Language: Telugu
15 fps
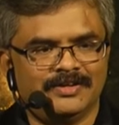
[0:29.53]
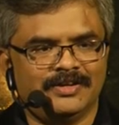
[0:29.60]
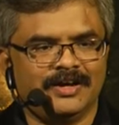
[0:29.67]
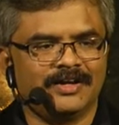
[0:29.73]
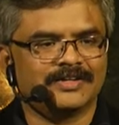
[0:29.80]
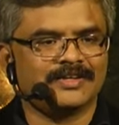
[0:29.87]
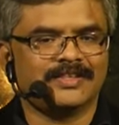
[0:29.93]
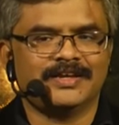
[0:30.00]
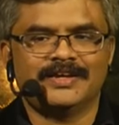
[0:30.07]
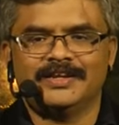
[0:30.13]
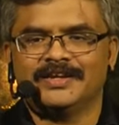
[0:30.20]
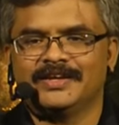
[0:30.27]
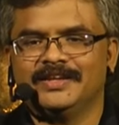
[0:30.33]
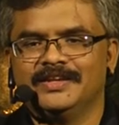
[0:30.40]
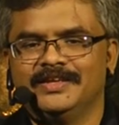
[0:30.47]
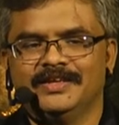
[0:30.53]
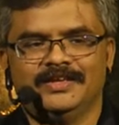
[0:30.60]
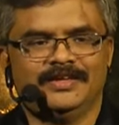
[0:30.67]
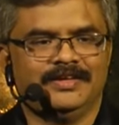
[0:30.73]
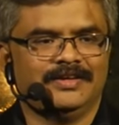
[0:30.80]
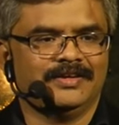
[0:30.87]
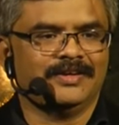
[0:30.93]
డాక్టర్ దగ్గరికి వెళ్ళి
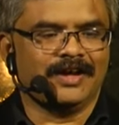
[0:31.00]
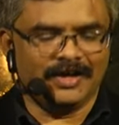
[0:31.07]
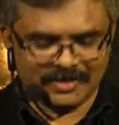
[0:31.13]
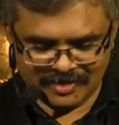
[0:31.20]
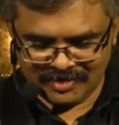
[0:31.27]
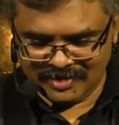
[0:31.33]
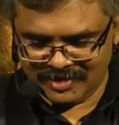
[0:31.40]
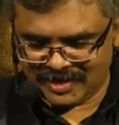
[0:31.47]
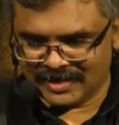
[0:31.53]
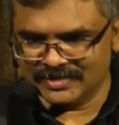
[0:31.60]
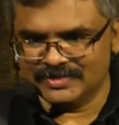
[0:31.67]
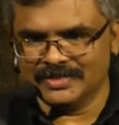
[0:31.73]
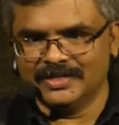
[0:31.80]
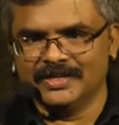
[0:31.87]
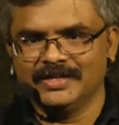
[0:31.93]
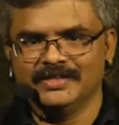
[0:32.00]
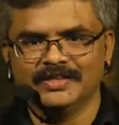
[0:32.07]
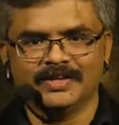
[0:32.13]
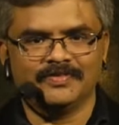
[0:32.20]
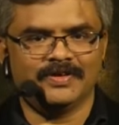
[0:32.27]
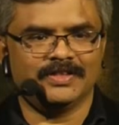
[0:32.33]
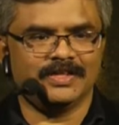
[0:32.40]
డాక్టర్ని కన్సల్ట్ అయిన
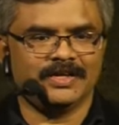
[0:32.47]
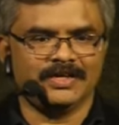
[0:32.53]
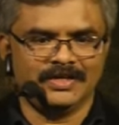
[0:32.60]
తర్వాత